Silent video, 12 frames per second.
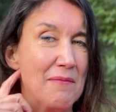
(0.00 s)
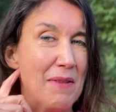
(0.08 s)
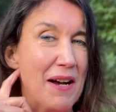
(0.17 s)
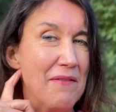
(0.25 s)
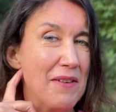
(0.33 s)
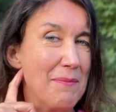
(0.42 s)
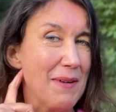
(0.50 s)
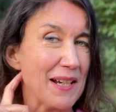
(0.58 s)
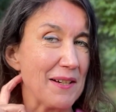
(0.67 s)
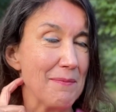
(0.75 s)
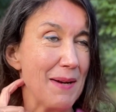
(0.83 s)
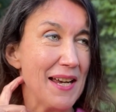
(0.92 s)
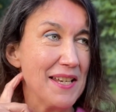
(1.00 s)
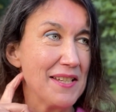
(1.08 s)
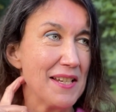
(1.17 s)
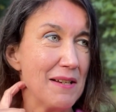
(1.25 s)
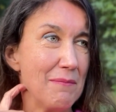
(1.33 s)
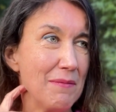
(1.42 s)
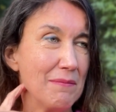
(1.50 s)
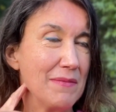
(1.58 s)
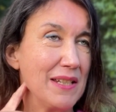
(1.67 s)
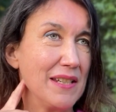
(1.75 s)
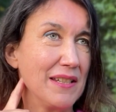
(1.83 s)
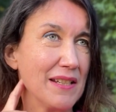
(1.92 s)
Machen wir mal gemeinsam.
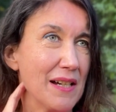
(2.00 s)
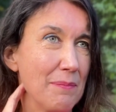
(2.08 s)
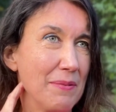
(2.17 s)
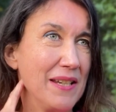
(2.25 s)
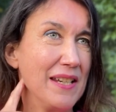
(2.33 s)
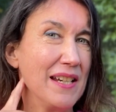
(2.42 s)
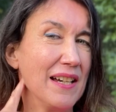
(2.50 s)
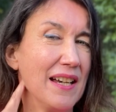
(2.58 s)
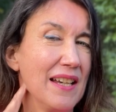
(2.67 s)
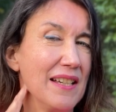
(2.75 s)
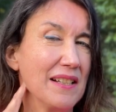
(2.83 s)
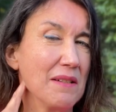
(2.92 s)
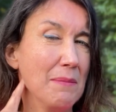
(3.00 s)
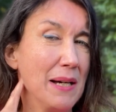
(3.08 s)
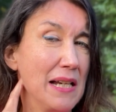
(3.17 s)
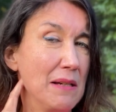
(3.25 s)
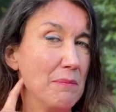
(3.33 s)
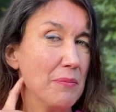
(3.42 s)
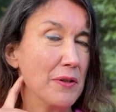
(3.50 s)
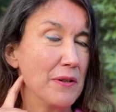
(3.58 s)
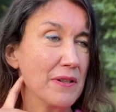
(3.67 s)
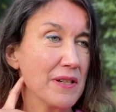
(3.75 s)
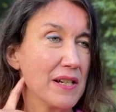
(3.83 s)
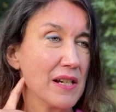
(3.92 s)
Ich habe hier einen gemeinen
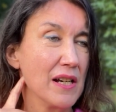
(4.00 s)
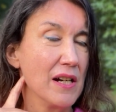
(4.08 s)
Punkt